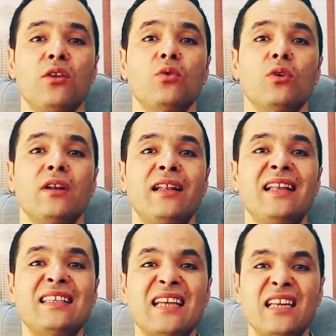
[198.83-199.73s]
انه
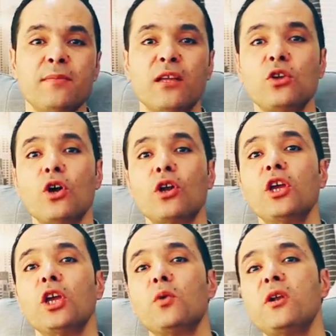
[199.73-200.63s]
لي
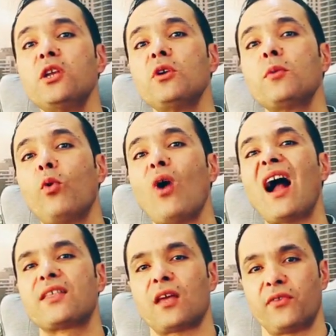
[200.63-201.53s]
زانيماتور يوليو
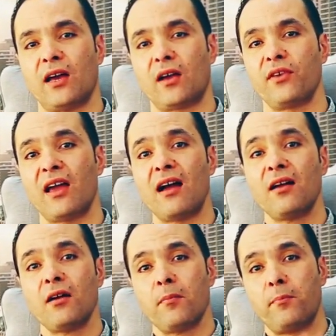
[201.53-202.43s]
يربحوا اكثر في ار
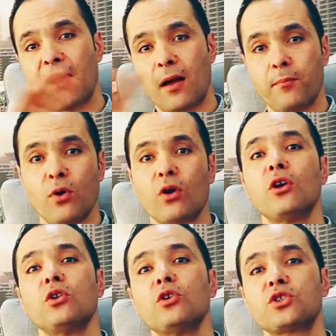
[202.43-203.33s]
في
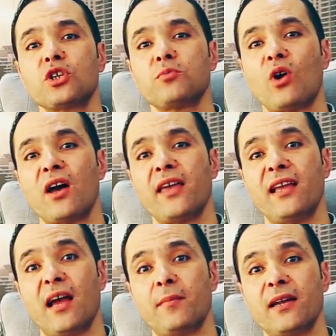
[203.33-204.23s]
بارابور لو شونجمون
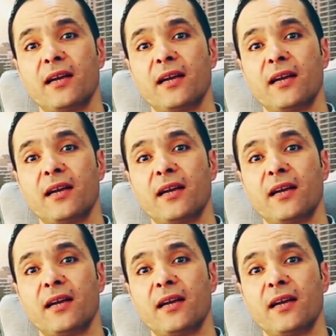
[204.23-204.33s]
هذا اللي